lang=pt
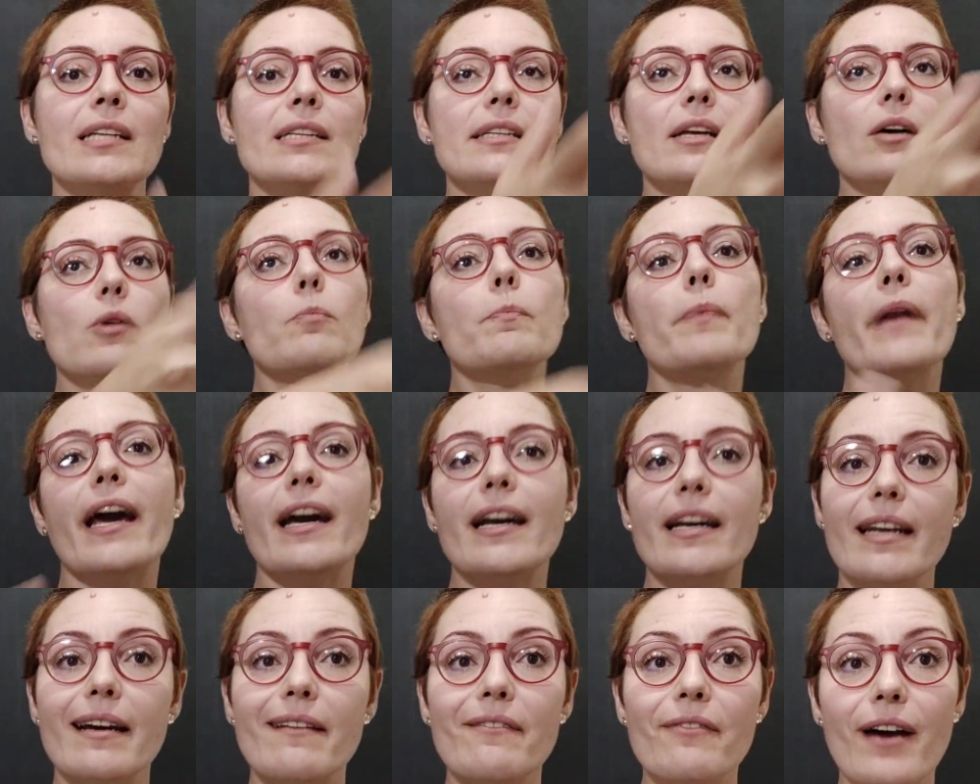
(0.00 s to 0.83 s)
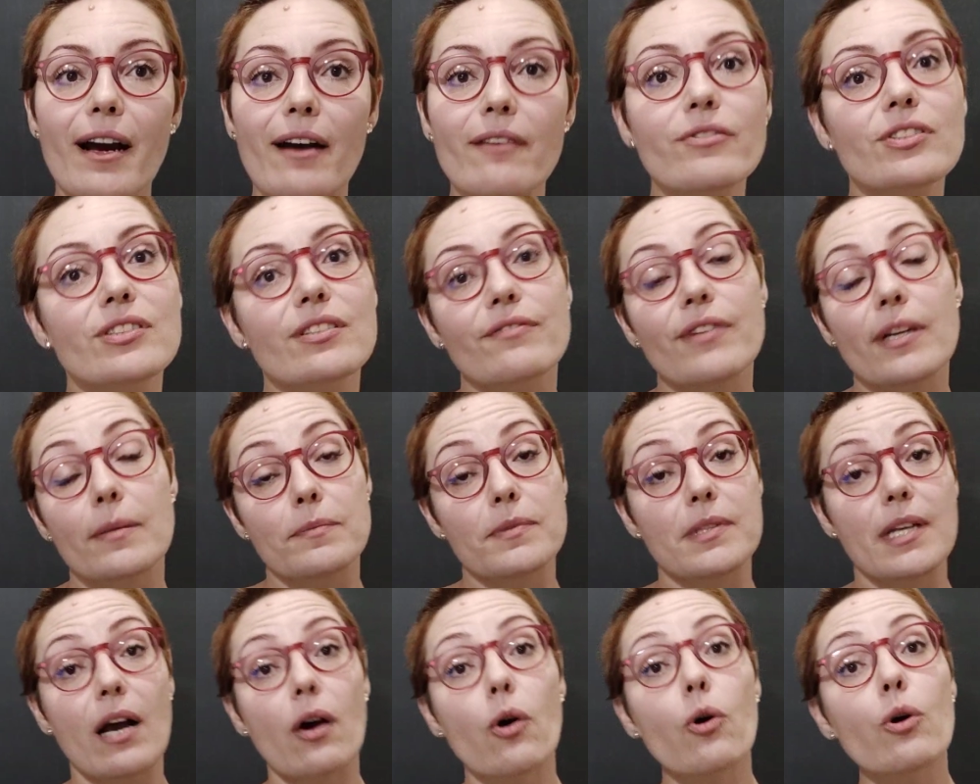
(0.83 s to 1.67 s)
Então, para gravar, você vai
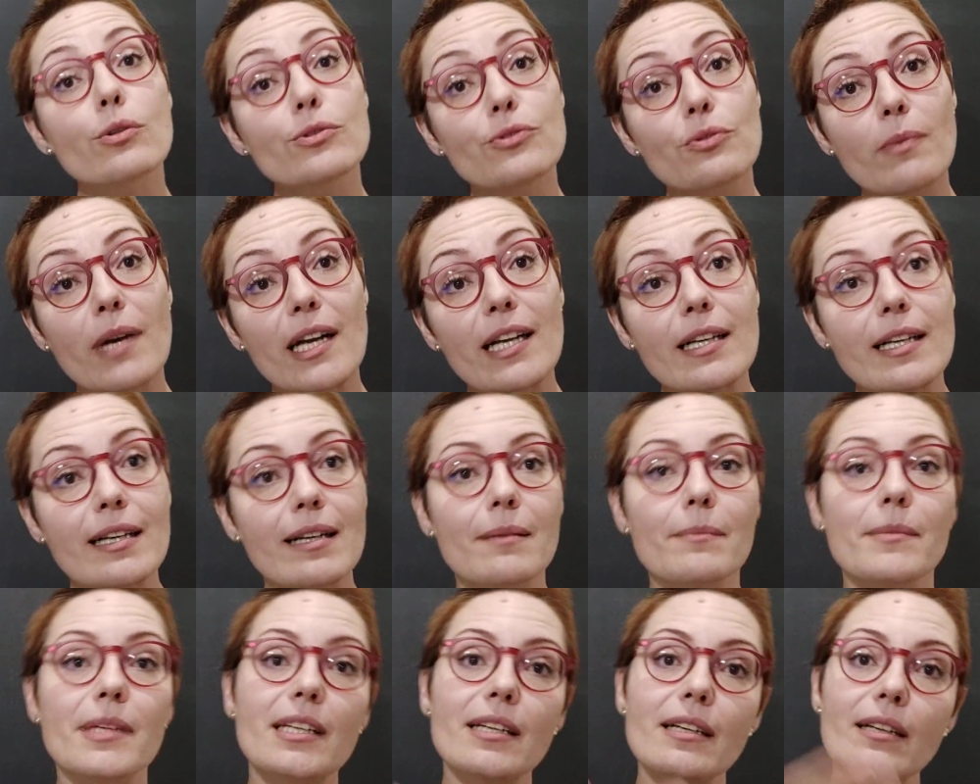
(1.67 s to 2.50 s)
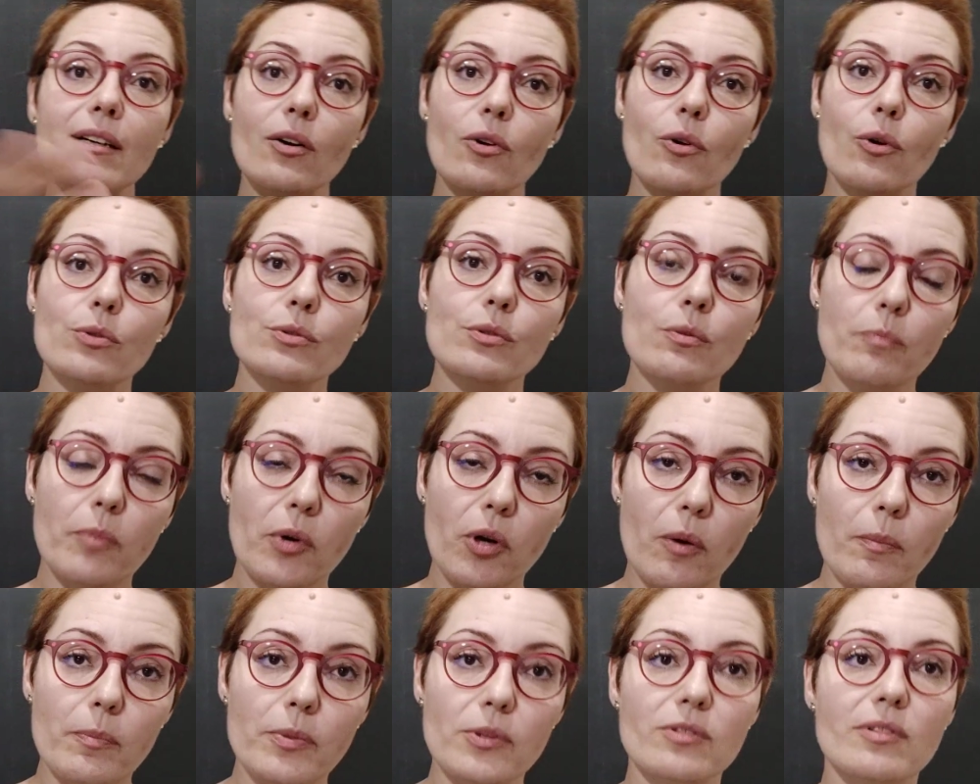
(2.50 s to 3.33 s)
precisar ou de uma câmera ou do
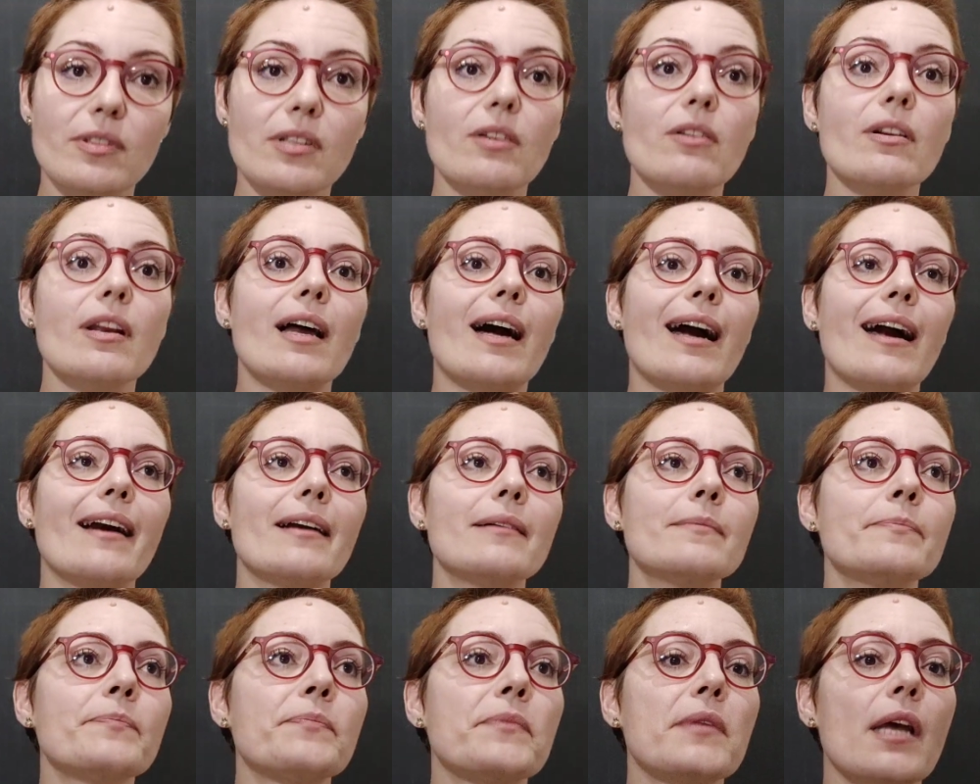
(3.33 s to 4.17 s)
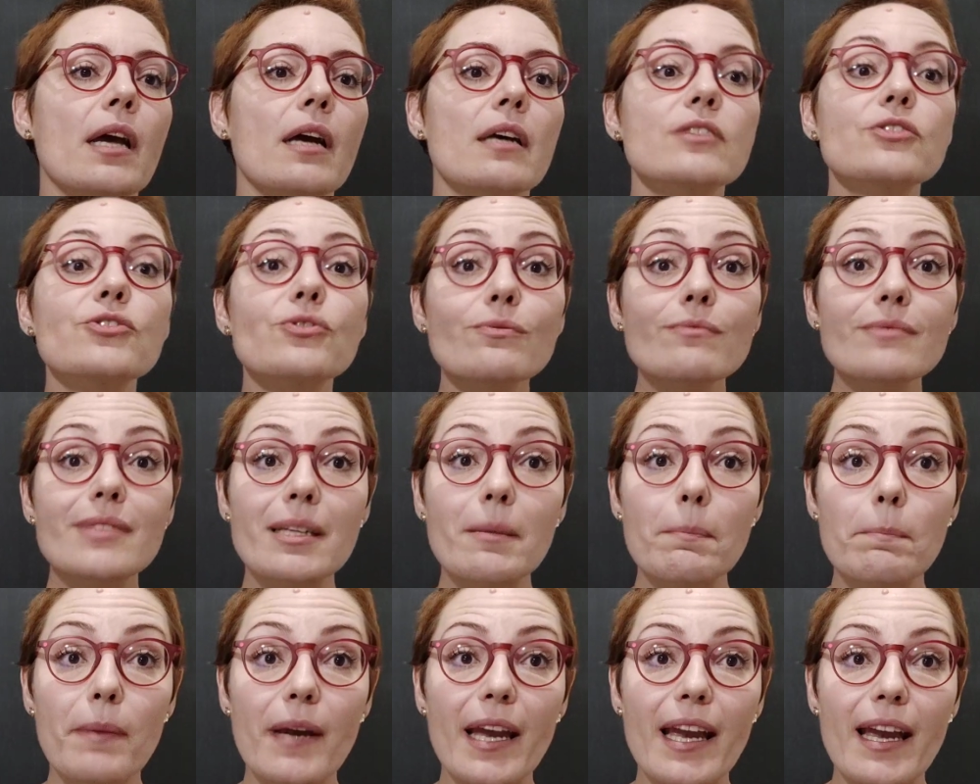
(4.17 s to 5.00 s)
próprio celular, de um
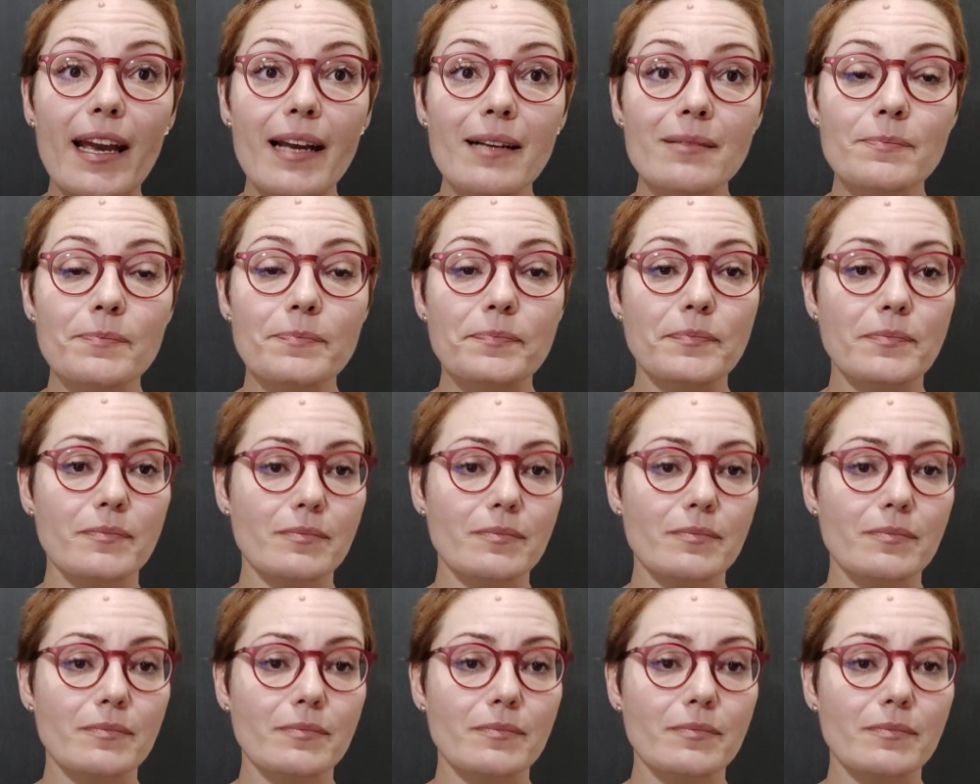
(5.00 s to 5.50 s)
tripé